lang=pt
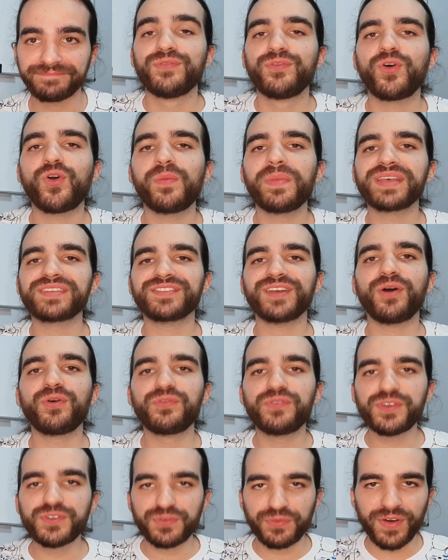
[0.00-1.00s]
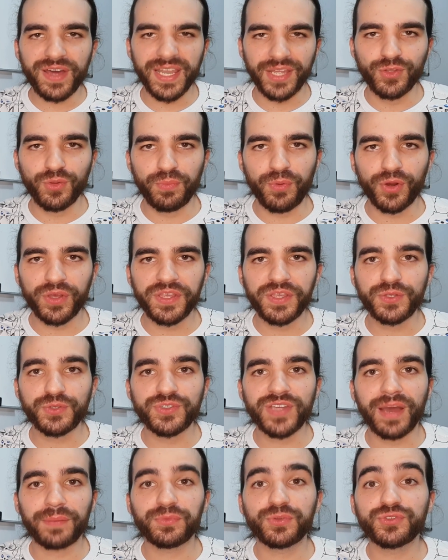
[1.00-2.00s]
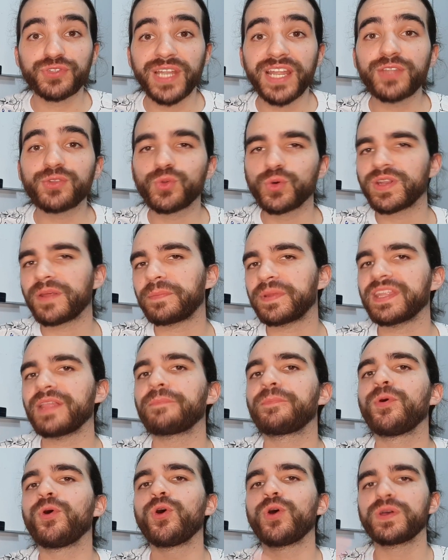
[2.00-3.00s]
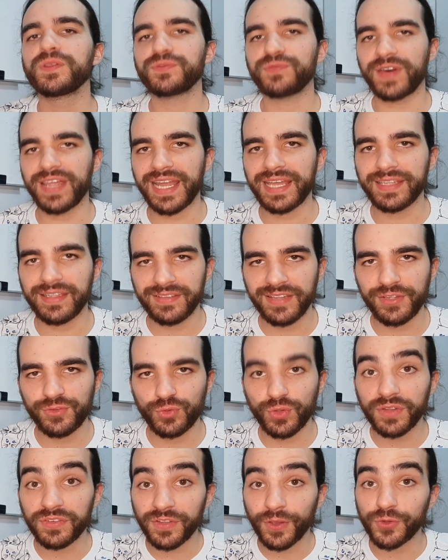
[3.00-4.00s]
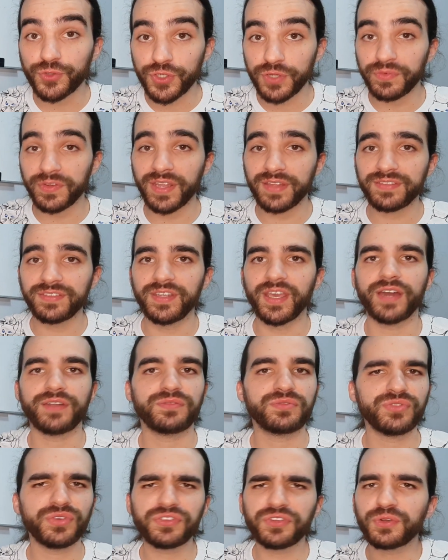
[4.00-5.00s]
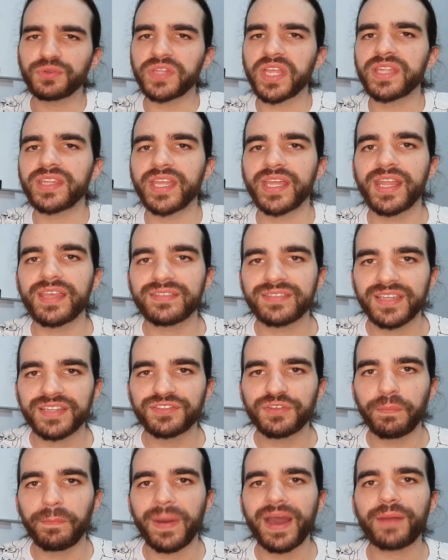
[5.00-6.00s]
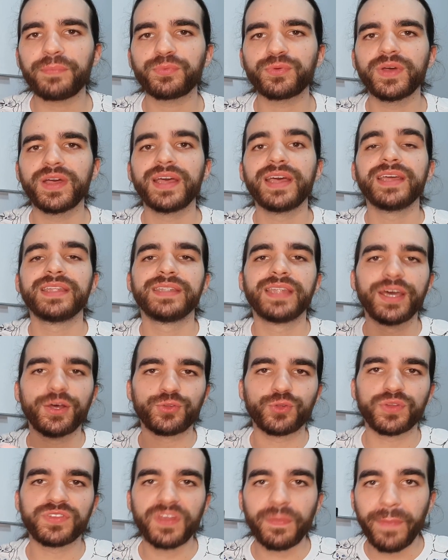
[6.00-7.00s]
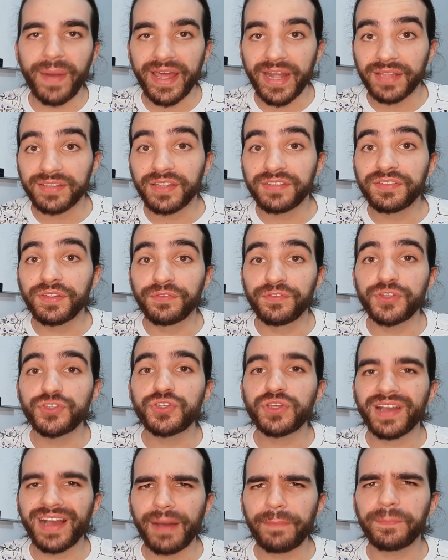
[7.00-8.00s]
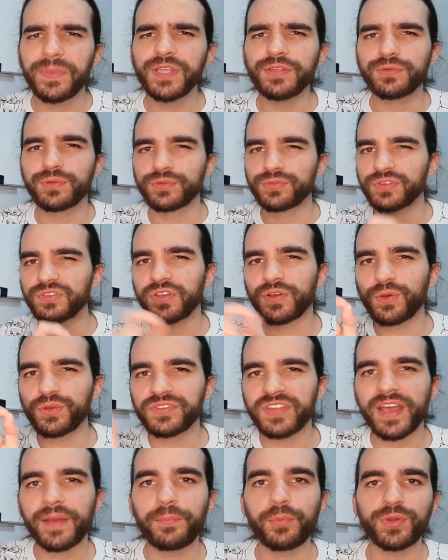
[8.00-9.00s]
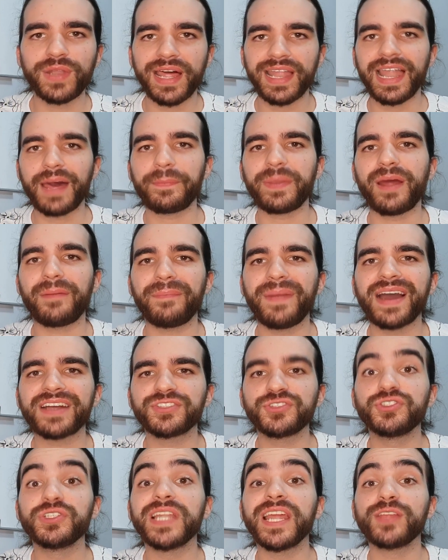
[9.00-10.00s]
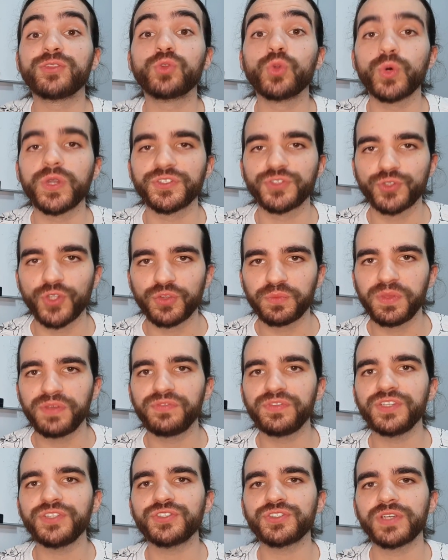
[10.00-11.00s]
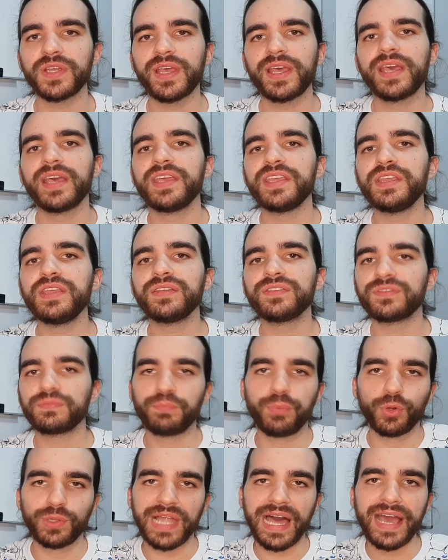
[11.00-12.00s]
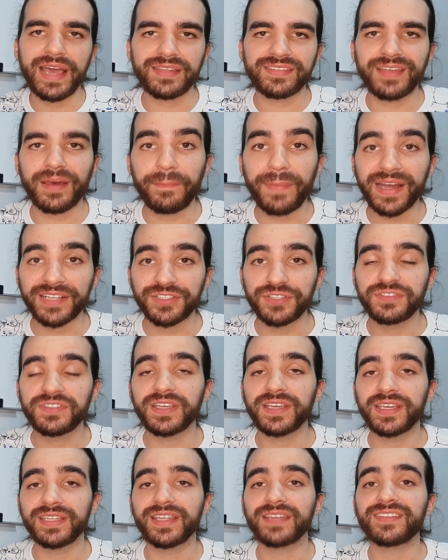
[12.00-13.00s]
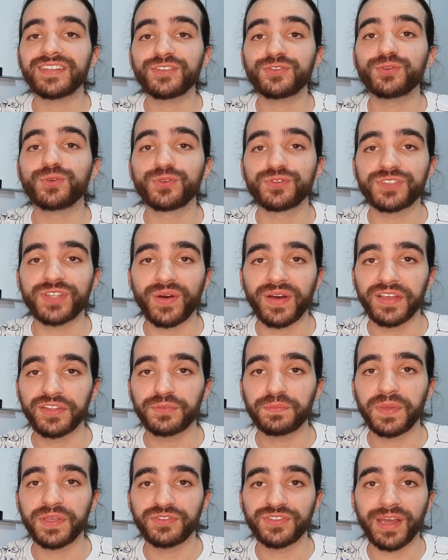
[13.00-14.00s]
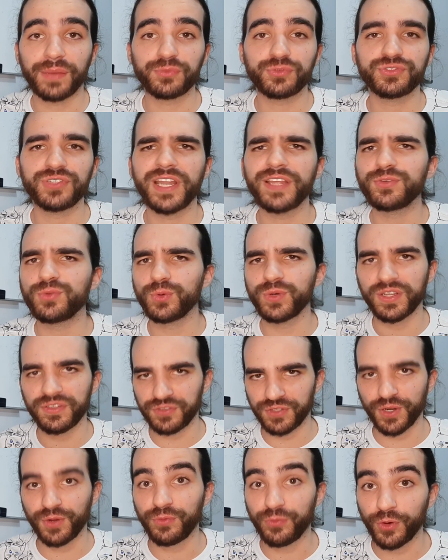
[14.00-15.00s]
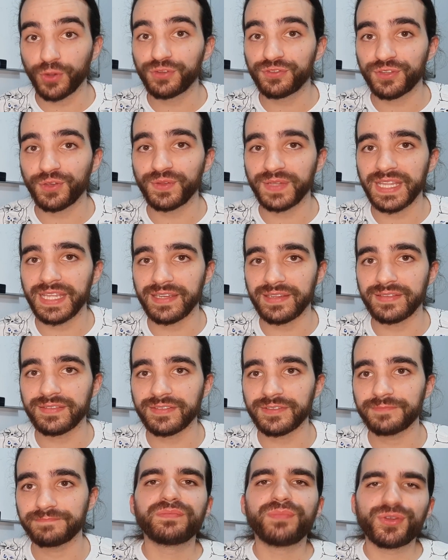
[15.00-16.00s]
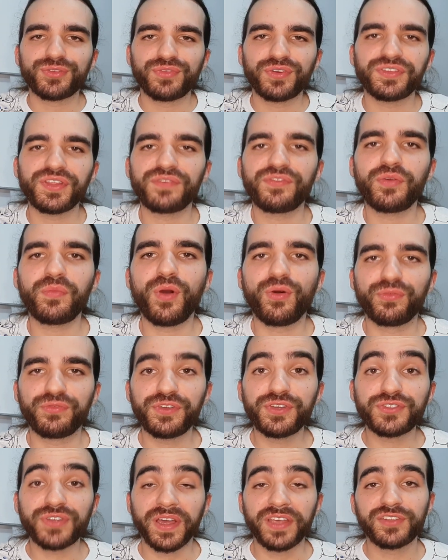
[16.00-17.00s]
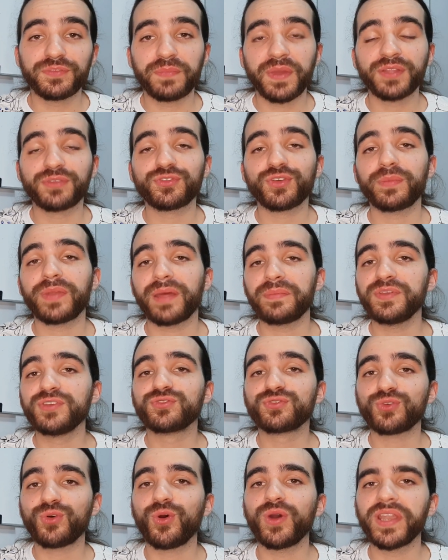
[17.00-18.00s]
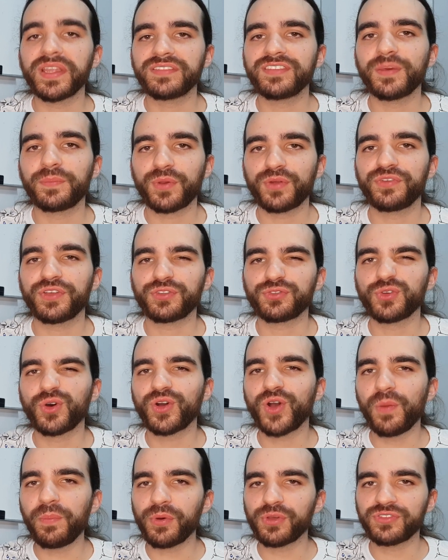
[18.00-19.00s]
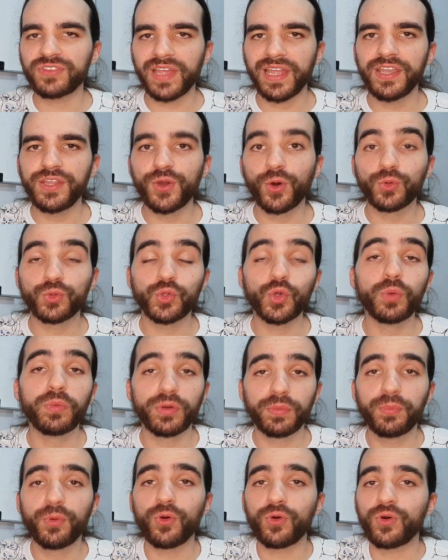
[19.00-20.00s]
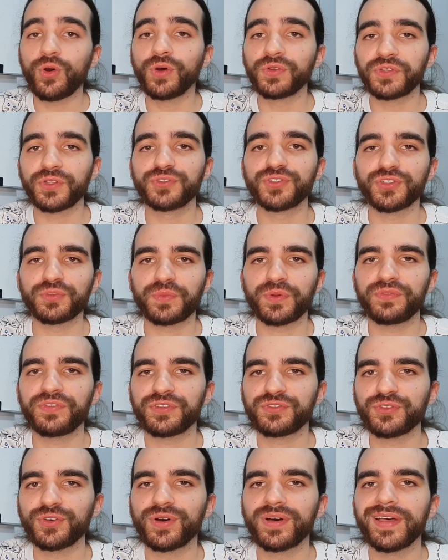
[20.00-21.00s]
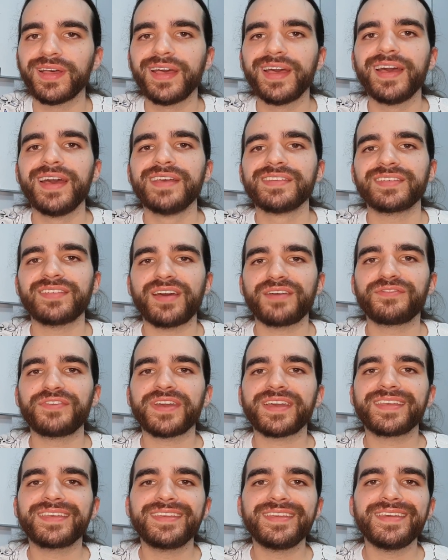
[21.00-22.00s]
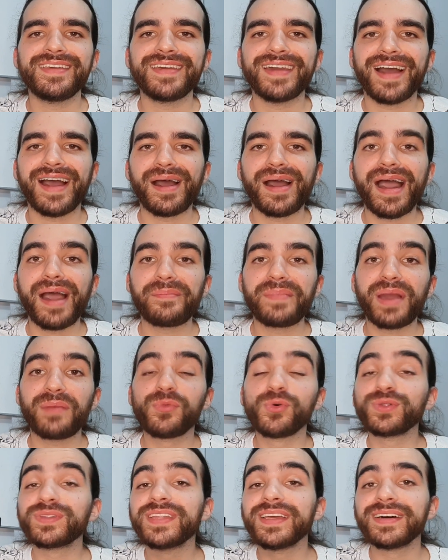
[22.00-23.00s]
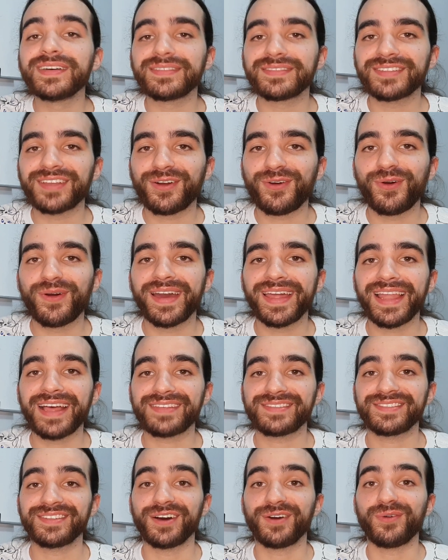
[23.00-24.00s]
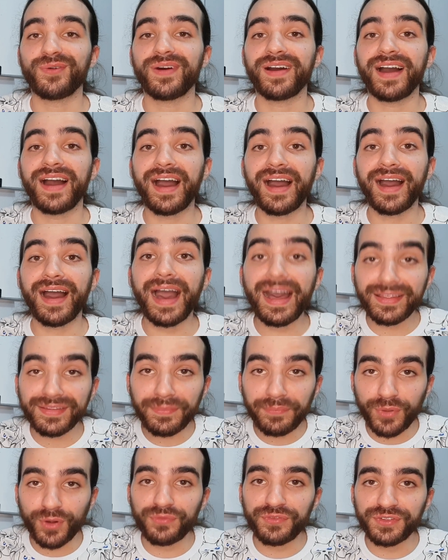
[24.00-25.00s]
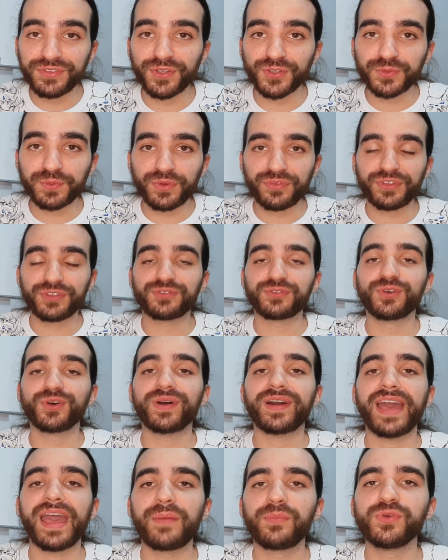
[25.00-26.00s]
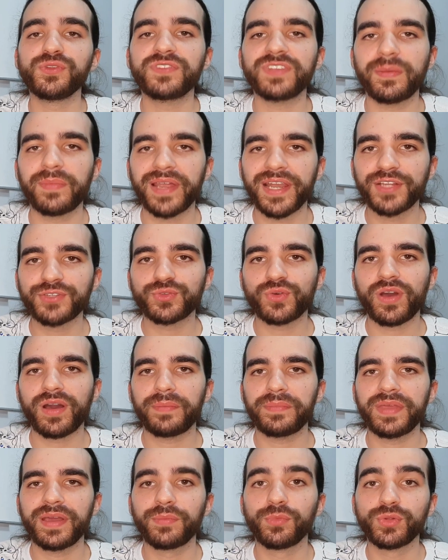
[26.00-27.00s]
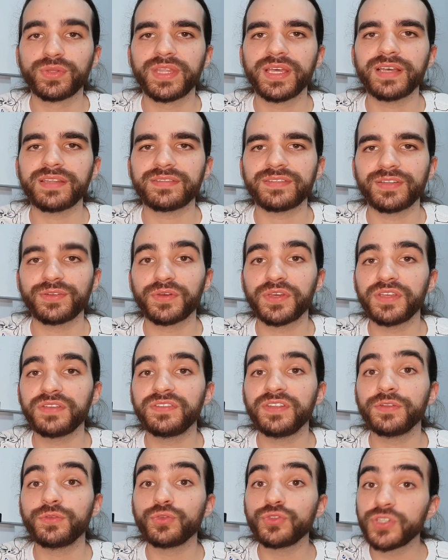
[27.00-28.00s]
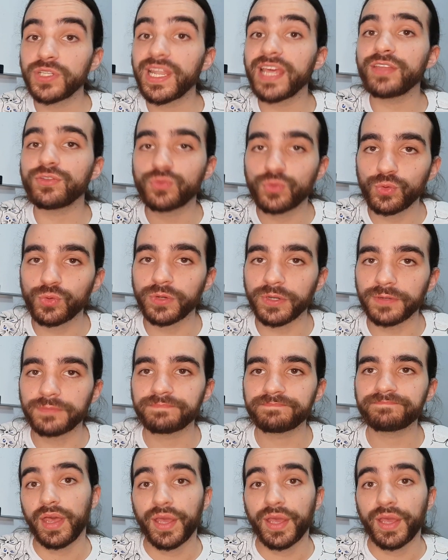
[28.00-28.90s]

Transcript: Vou começar o vídeo falando um pouquinho de hábitos de leitura para depois falar das leituras que eu tive nesse ano. Se você não tem interesse nesse papo, né, eu estou separando esse vídeo em capítulos, você consegue pular lá para a parte de leituras de 2020 e pular essa partezinha aqui dessa discussão a respeito de hábitos de leitura se não for do seu interesse. Bom, se você viu meu vídeo a respeito sobre a minha escolha de ser professor, que eu postei ali em outubro por conta do dia do professor, você vai ver que a, a minha mudança com relação à profissão de professor é muito semelhante com a minha mudança no quesito de leitura.